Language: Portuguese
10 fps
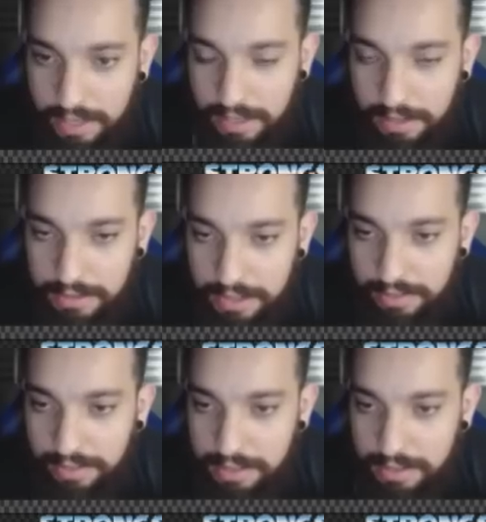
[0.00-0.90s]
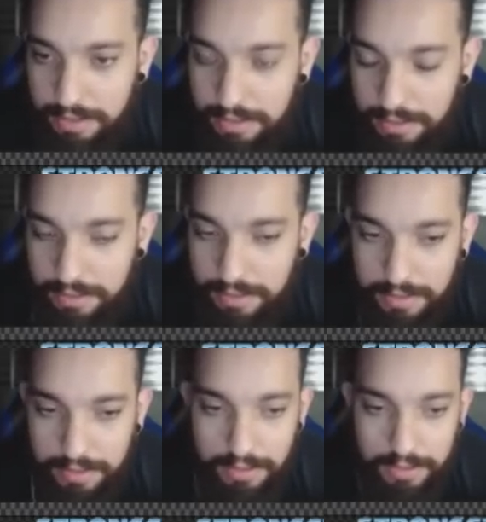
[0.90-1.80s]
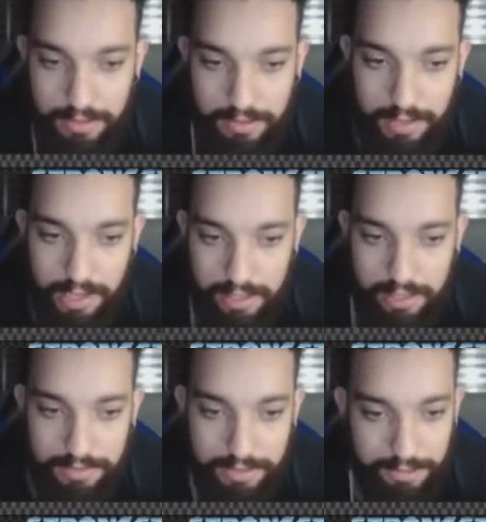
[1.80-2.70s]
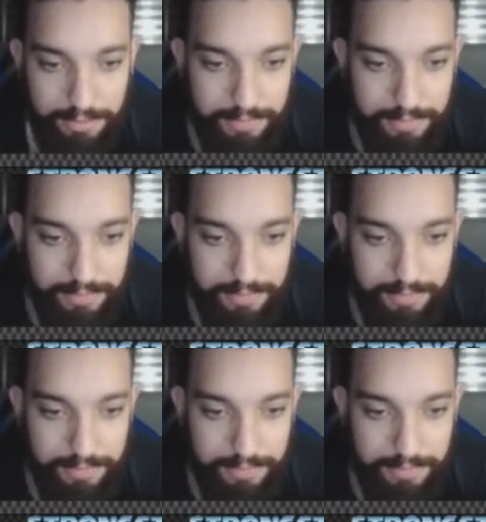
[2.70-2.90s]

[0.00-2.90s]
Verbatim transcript: aqui que eu não tinha visto. É aqui, bem.